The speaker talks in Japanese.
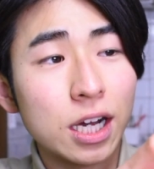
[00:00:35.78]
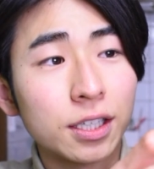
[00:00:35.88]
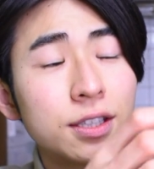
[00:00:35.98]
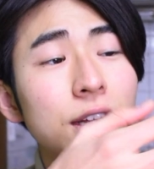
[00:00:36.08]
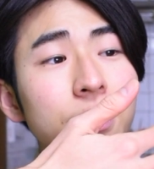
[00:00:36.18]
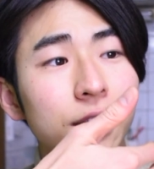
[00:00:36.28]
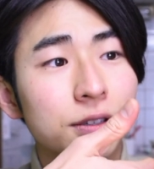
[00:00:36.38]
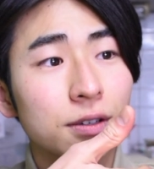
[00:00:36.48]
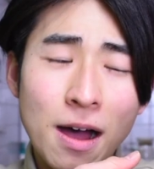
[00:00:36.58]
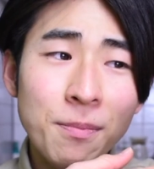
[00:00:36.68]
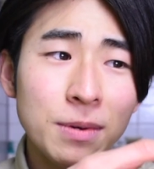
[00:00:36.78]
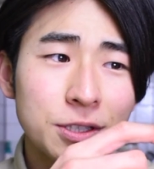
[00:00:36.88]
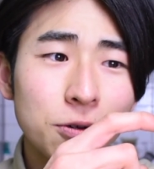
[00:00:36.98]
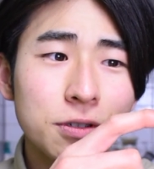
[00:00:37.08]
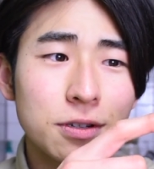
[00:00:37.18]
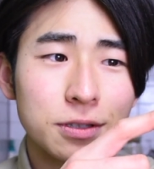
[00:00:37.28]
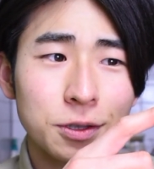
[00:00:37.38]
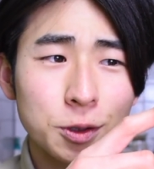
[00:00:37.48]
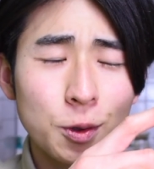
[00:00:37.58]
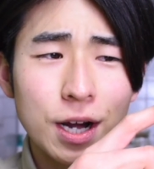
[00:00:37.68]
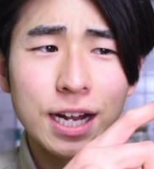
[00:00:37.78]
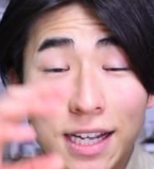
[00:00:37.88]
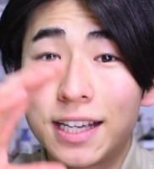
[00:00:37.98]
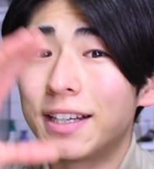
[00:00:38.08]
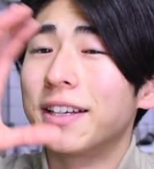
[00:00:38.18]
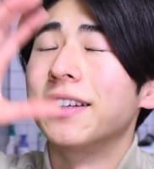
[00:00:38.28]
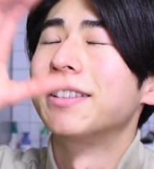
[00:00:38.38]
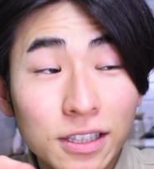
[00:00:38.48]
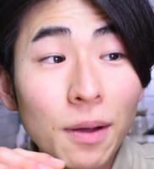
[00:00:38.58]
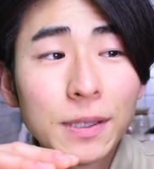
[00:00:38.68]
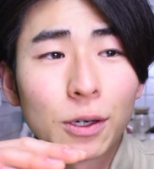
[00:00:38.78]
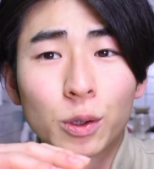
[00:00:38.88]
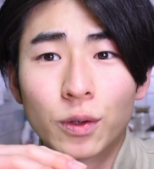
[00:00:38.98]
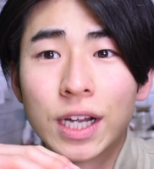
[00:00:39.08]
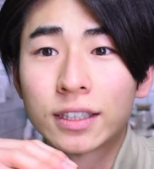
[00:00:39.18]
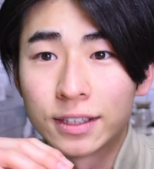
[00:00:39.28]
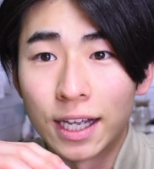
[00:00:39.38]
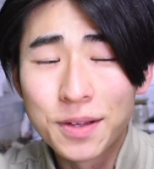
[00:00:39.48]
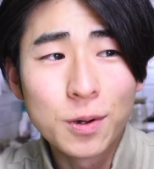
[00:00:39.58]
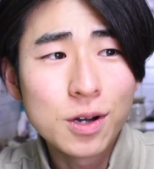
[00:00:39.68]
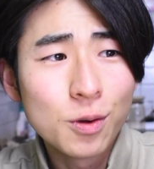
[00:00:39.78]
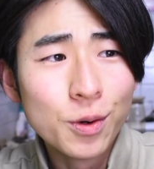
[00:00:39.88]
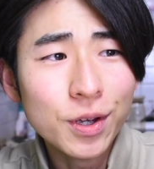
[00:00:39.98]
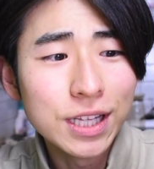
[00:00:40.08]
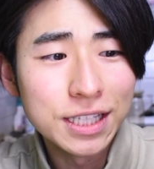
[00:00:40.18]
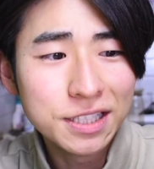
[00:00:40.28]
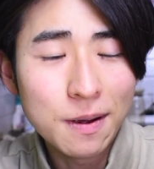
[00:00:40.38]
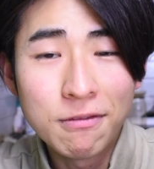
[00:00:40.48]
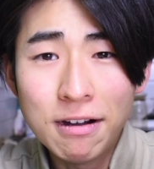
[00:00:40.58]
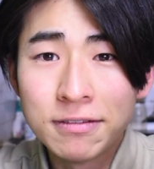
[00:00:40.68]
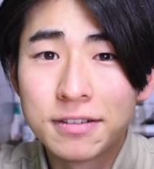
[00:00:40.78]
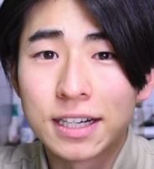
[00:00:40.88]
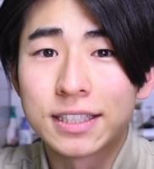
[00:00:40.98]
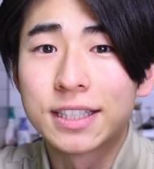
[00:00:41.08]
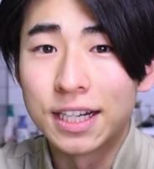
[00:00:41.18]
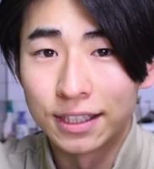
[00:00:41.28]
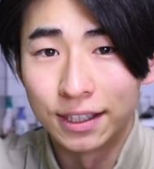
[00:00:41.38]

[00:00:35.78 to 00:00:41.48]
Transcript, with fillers: かけてたんだけど、あんま食欲そそらない。いや食べたことなくて、で僕この世で一番ワッフルが好きなん